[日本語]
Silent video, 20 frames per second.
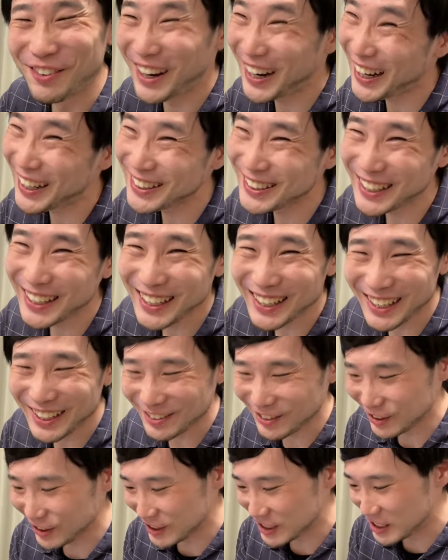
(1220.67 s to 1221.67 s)
わかんねえ
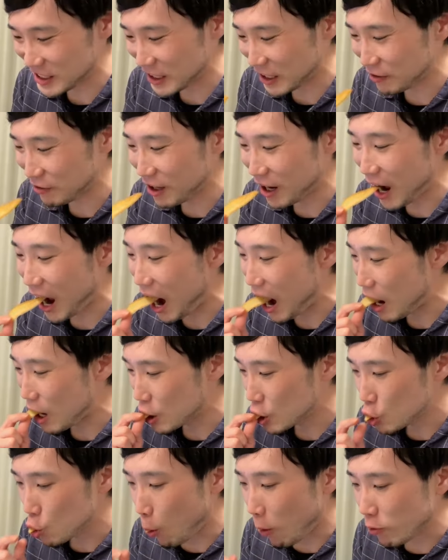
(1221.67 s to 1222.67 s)
な、この違いは。
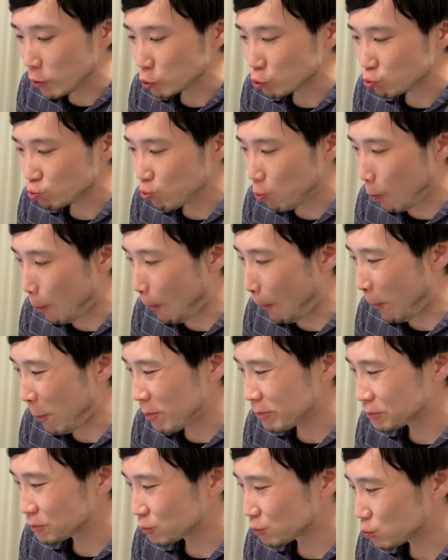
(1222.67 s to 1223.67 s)
うん。
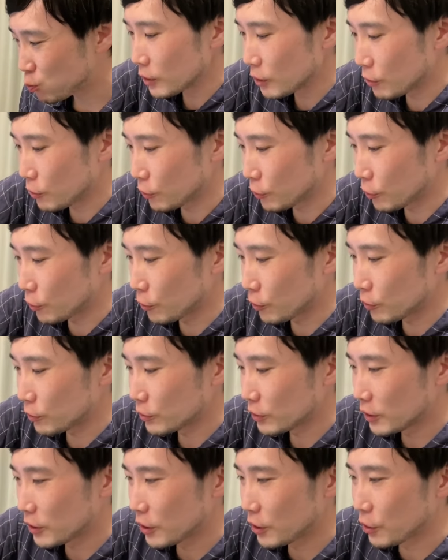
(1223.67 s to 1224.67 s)
この、
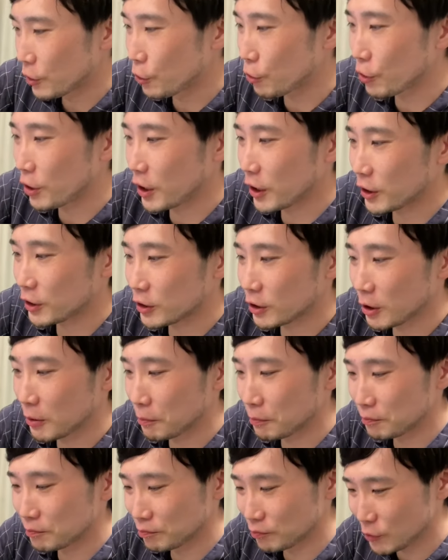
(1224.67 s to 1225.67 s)
量が減っ
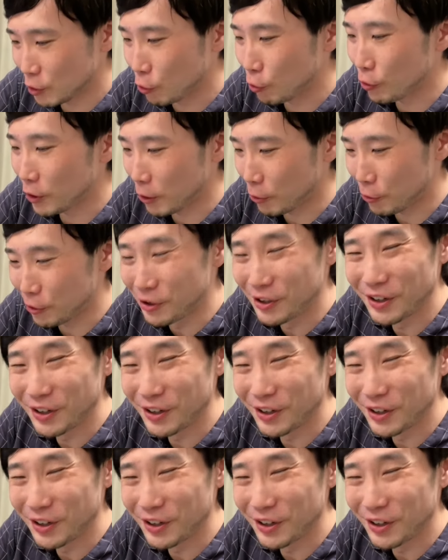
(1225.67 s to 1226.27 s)
たコーラを